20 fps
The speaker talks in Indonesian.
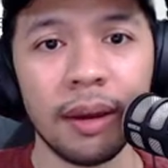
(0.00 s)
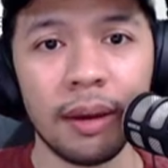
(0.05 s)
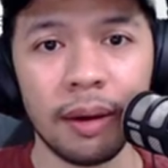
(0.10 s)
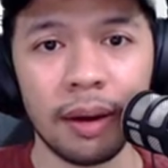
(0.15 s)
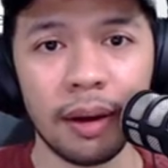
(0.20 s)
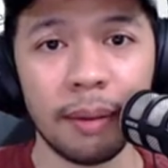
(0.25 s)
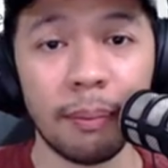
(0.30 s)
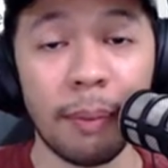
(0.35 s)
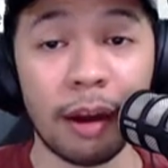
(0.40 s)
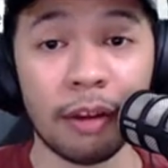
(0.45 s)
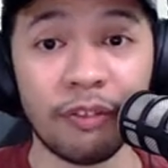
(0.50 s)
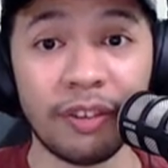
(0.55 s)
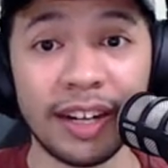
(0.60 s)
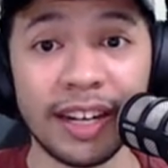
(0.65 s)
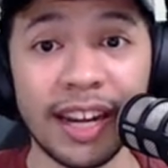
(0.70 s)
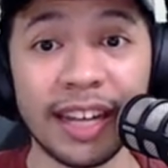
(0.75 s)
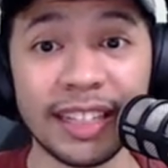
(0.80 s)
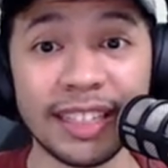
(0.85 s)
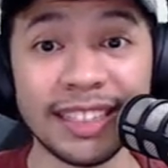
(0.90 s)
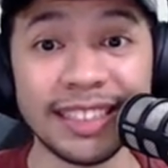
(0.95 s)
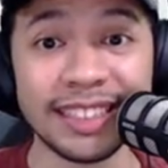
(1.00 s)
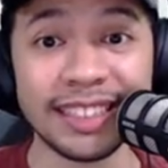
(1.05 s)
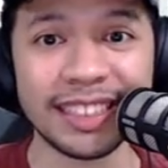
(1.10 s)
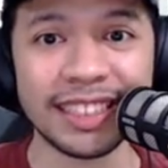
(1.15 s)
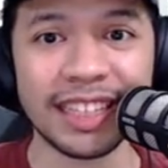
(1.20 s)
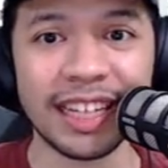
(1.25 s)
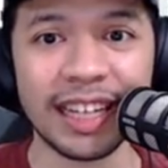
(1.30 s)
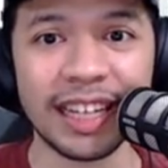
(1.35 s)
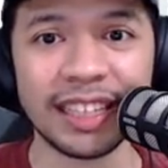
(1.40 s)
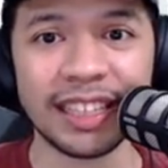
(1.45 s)
uh, Marvel dan
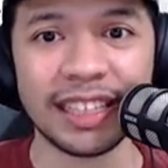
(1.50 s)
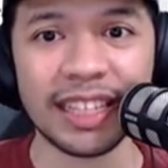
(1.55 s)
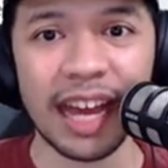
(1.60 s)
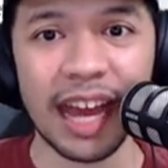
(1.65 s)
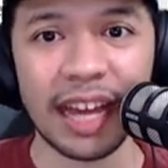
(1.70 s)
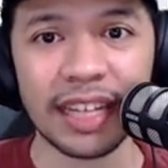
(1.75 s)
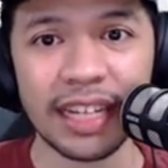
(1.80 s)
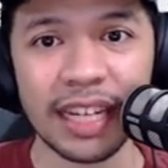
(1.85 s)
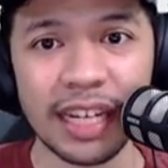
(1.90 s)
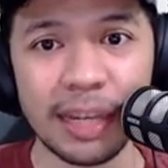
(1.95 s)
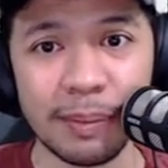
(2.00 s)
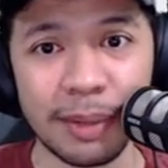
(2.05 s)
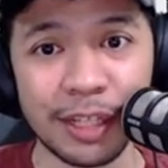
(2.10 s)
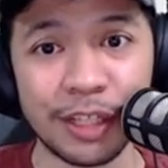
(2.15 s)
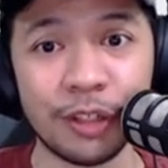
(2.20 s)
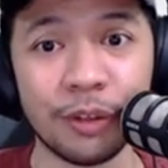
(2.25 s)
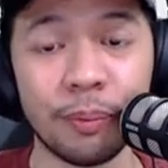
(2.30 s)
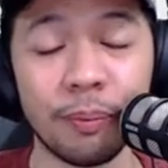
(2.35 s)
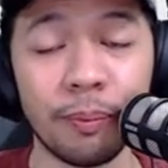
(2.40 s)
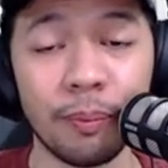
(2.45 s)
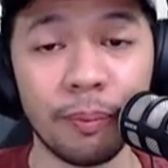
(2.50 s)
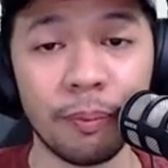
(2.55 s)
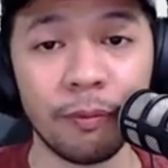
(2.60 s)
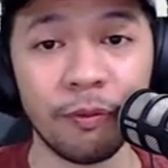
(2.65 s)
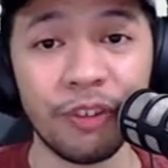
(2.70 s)
DC ya tidak hanya di medium